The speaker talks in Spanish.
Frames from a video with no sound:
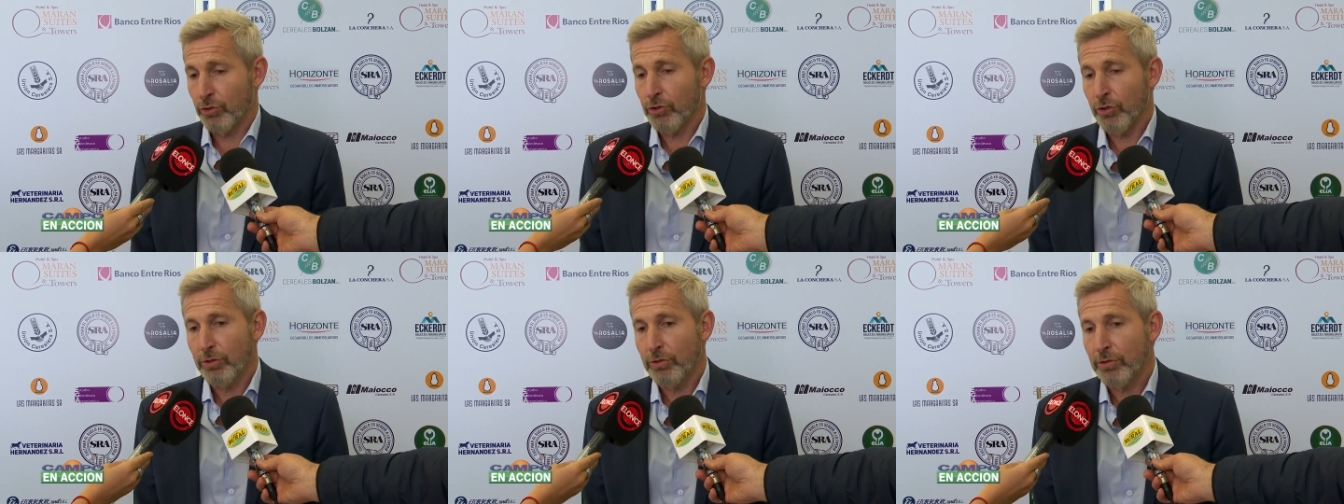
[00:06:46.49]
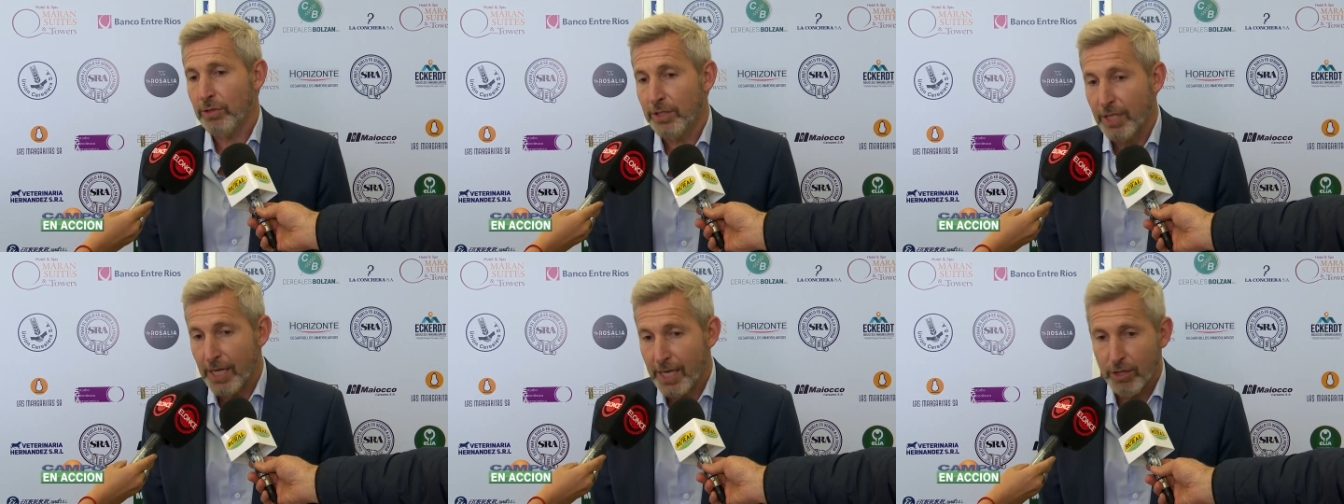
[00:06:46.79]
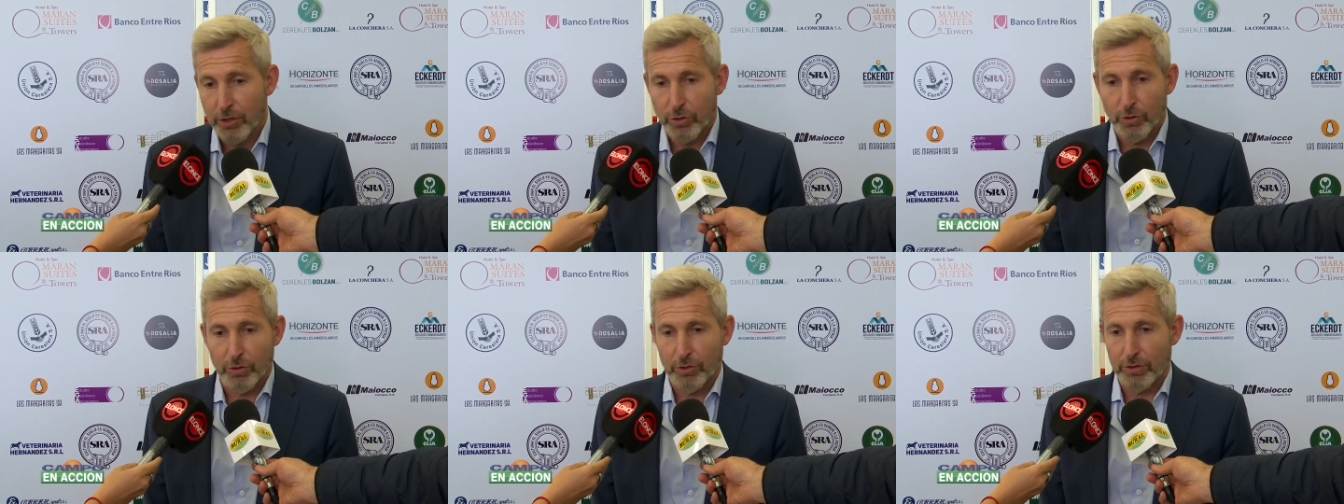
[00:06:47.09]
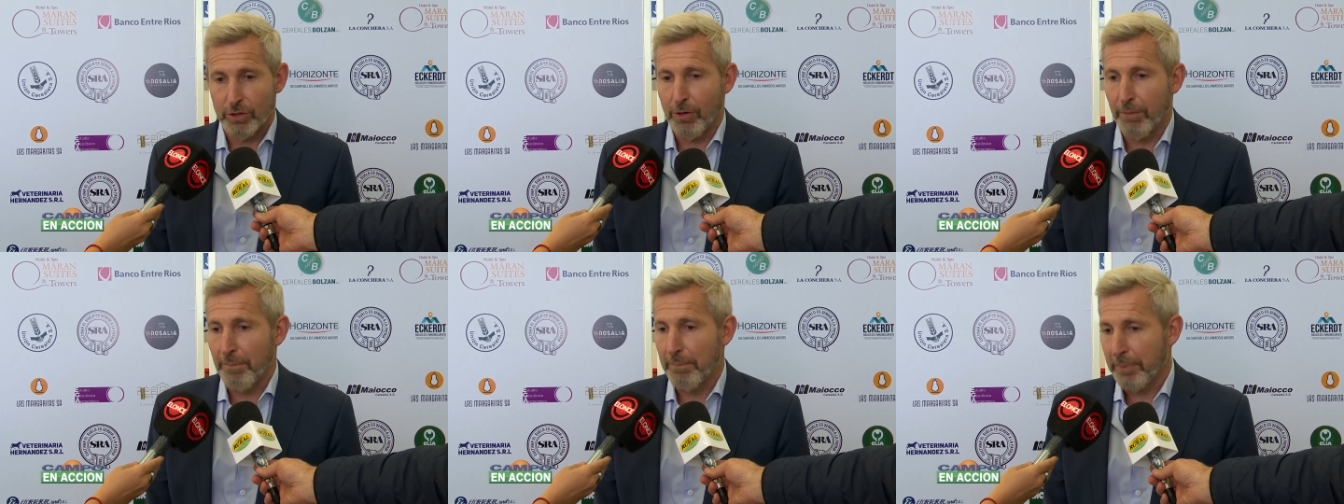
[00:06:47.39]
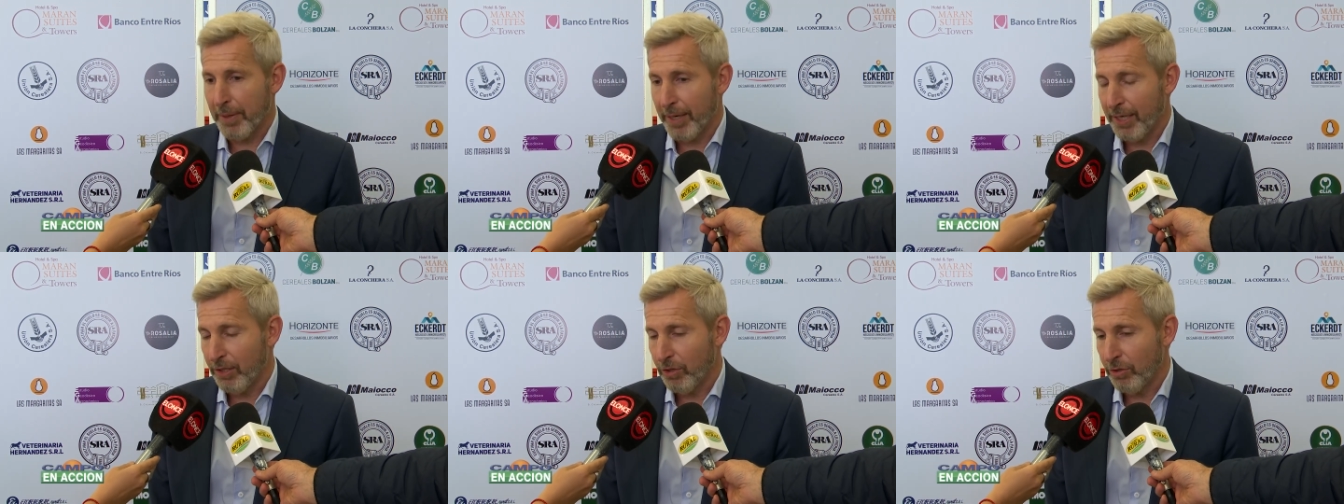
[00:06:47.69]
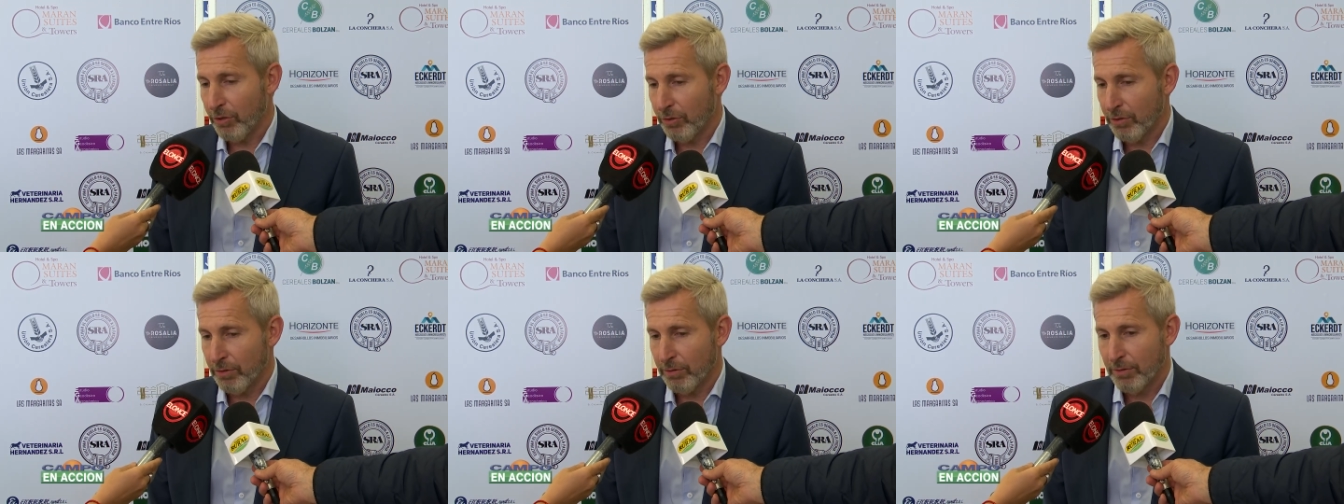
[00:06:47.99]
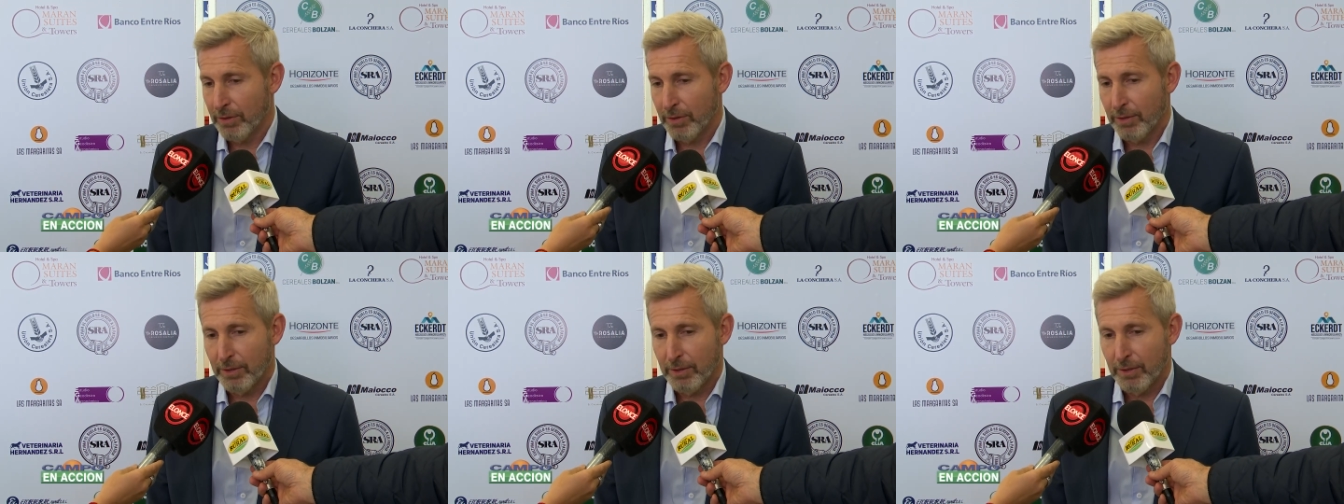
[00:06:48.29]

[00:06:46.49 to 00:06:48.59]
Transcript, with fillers: Yo entiendo y comprendo